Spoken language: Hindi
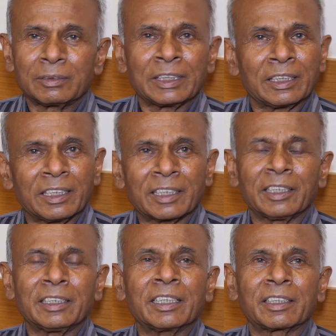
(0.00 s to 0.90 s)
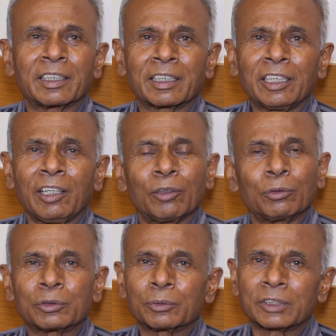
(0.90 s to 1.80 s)
ये देखे देख करके
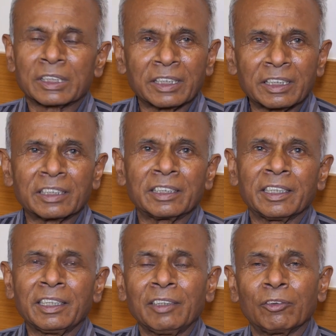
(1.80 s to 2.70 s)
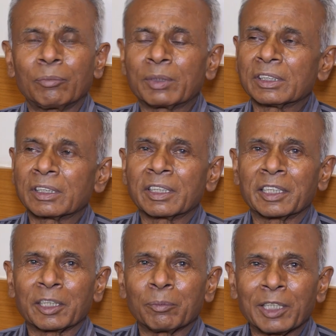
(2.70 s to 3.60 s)
और उसको सर्जरी किए हैं ऑपरेशन
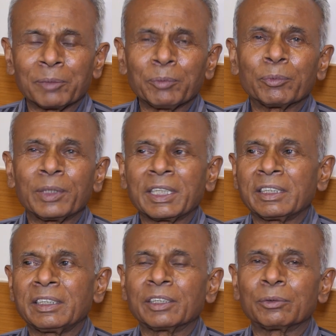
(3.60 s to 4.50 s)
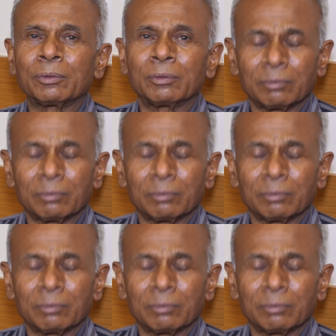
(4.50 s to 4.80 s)
करने के बाद में बोले कि ये तो